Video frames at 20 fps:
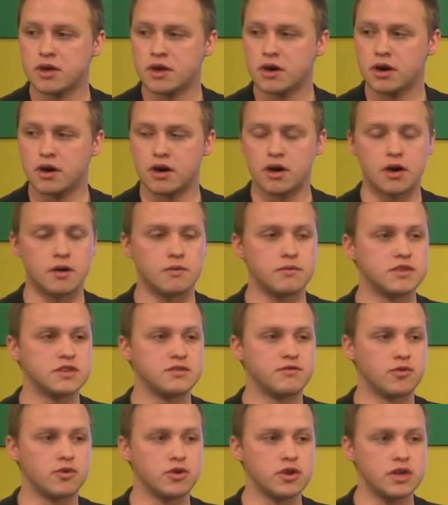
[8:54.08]
äh, sie
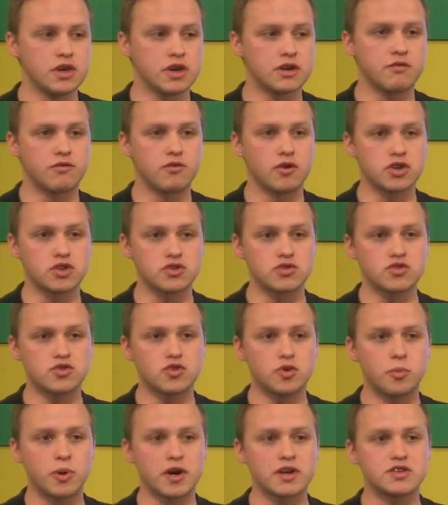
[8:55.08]
wollen ihre
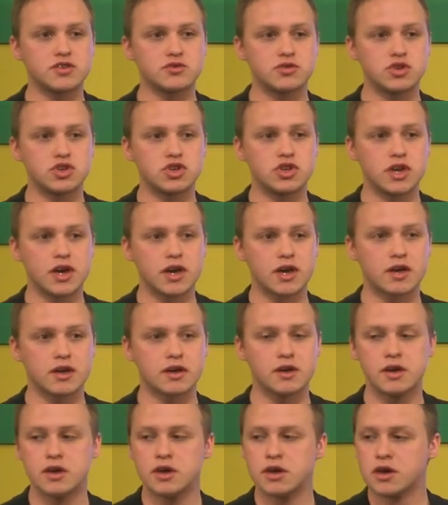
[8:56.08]
Forschungskooperationen stärken,
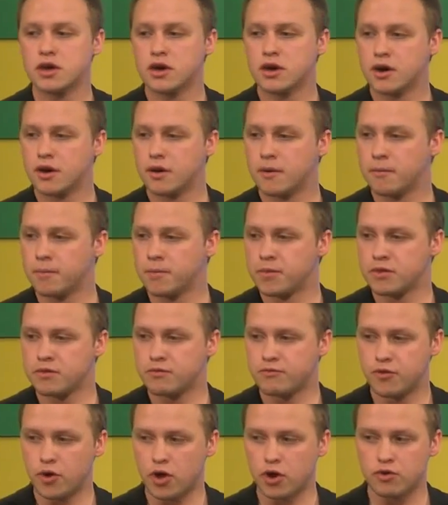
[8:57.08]
ähm,
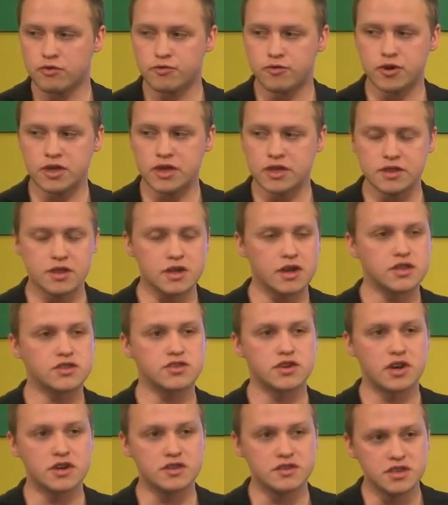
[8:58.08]
Förderung von
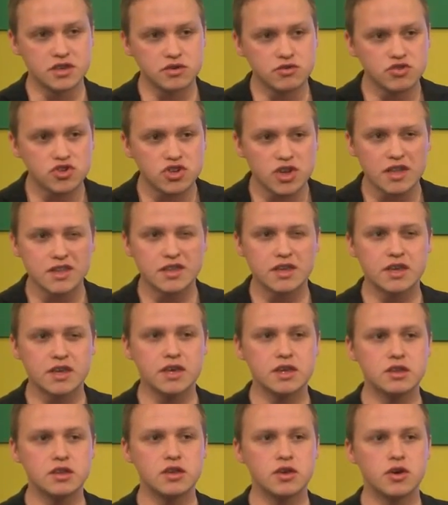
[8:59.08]

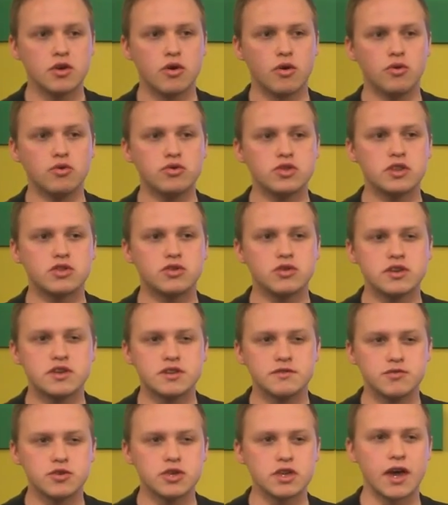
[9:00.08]
Internationalisierungsstrategien und natürlich, sie
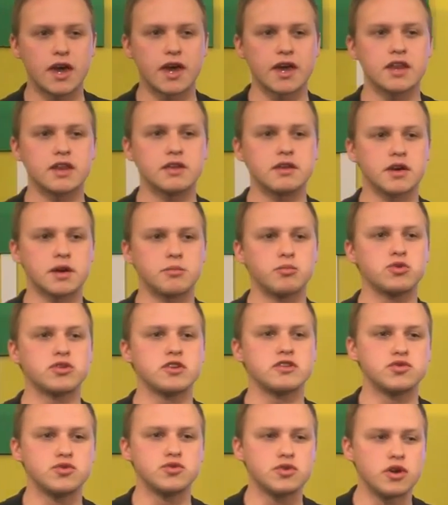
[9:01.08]
wollen ihre eigene
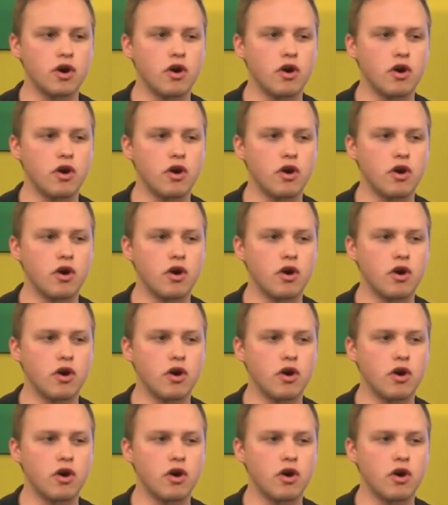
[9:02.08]
Reputation auch